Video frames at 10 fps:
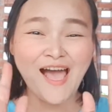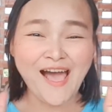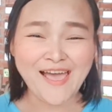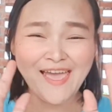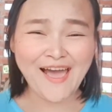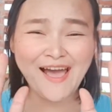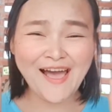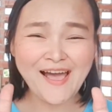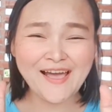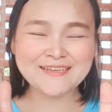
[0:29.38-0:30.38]
หายห้า
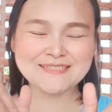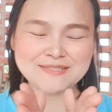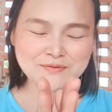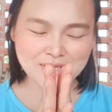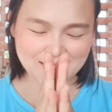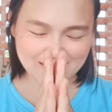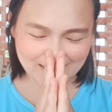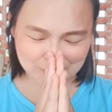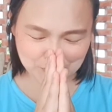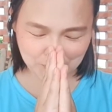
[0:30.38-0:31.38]
วัสดี
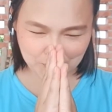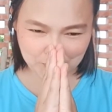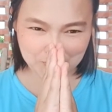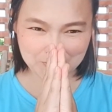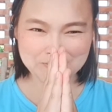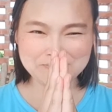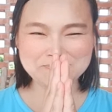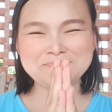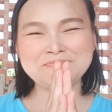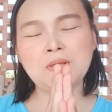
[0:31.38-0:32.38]
ค่ะทุกคน
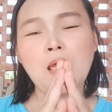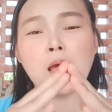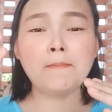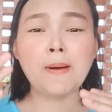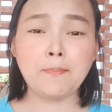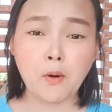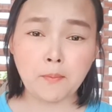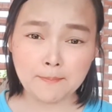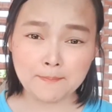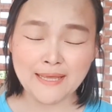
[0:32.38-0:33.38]
มาพบ
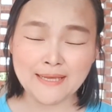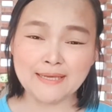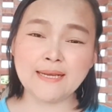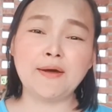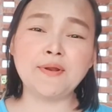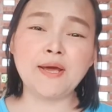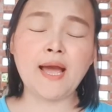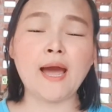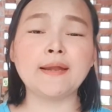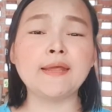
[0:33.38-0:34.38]
กับเล็กอีกแล้วนะ
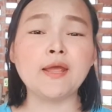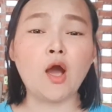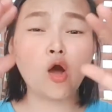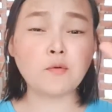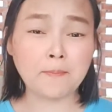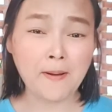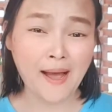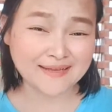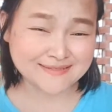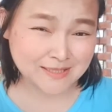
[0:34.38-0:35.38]
คะ ในออนประ
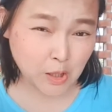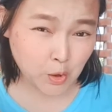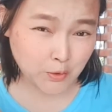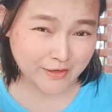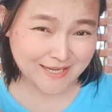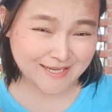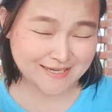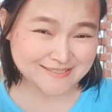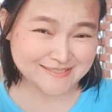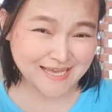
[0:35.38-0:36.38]
พาสตอรี่
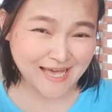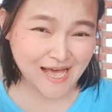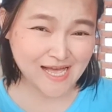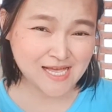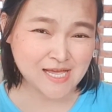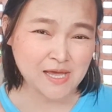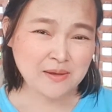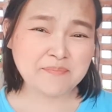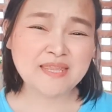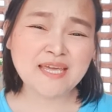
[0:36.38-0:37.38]
นะจ๊ะ
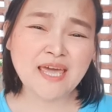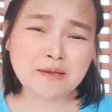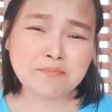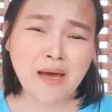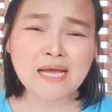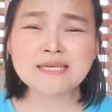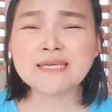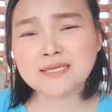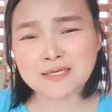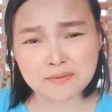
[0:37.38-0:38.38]
เป็นยังไงกันบ้าง
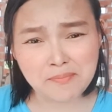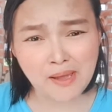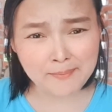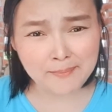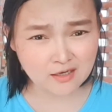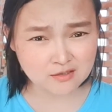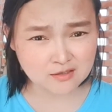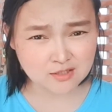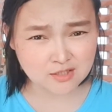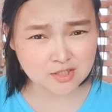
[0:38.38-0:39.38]
คิดถึงกันบ้างไม่เอ่
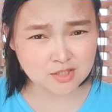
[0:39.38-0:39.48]
ย